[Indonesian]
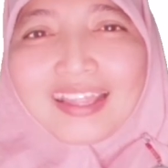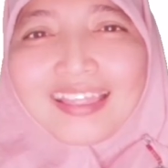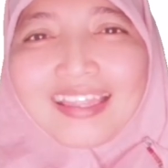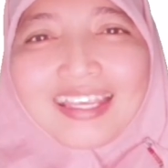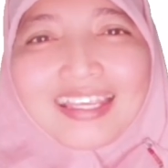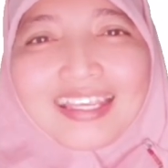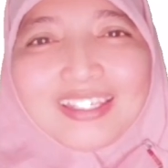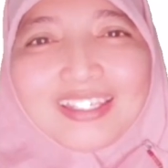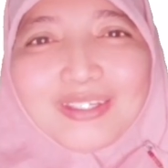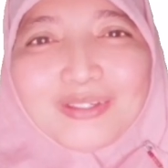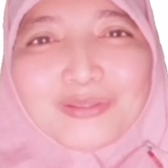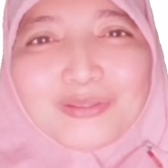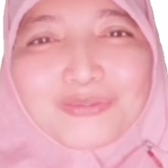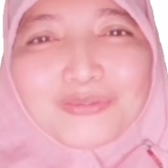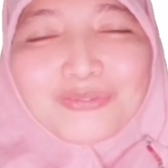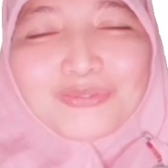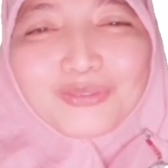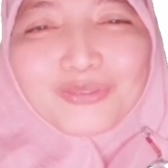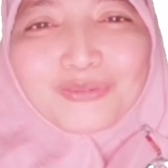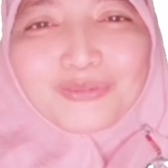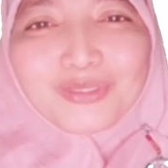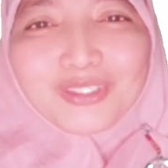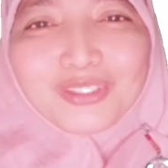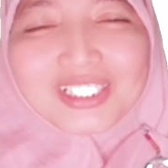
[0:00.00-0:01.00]
Thank you
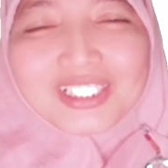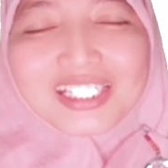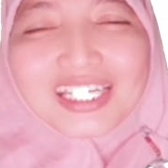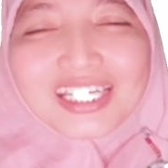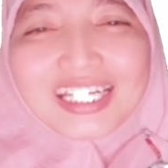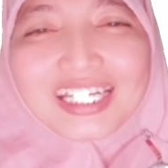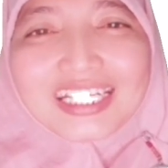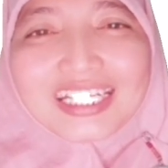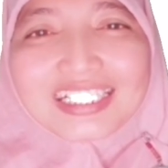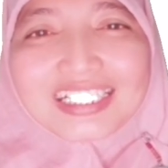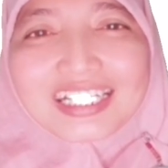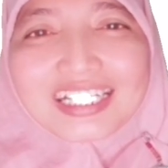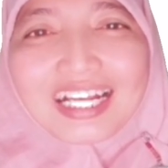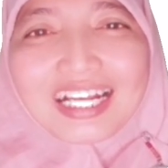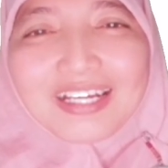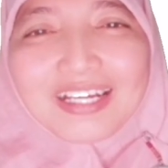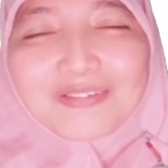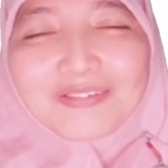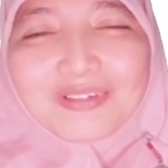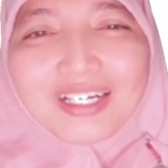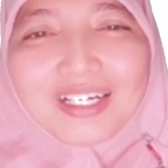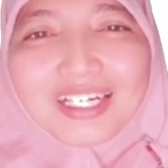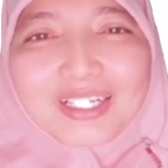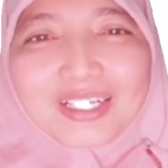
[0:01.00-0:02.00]
for watching.
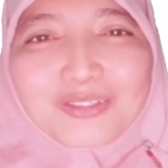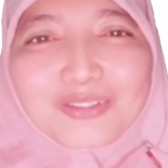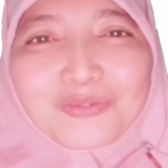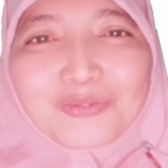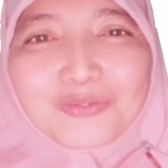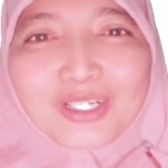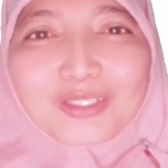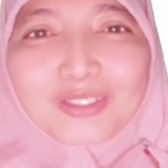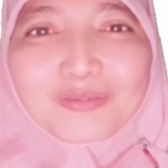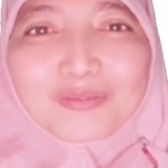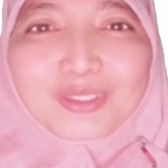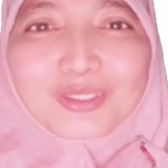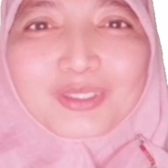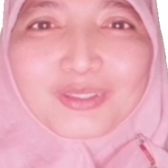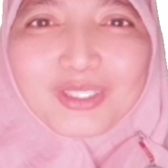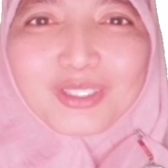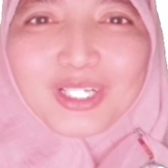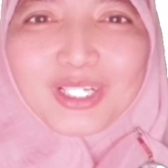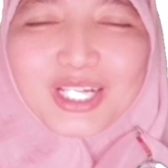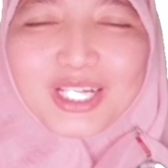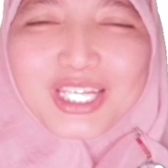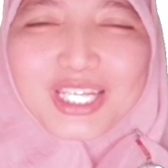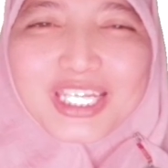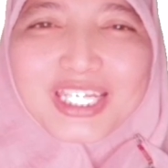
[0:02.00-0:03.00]
Assalamualaikum
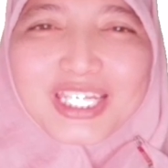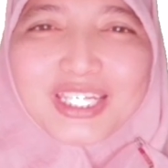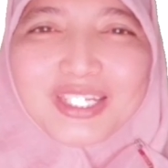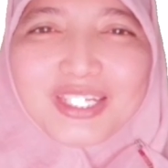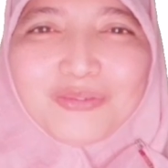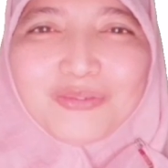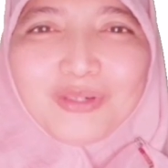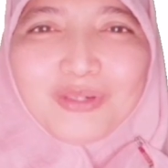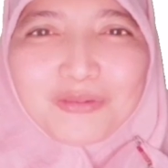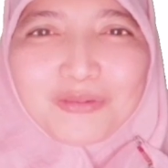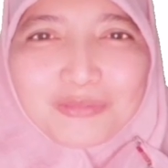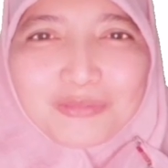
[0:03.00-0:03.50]
warahmatullahi wabarakatuh.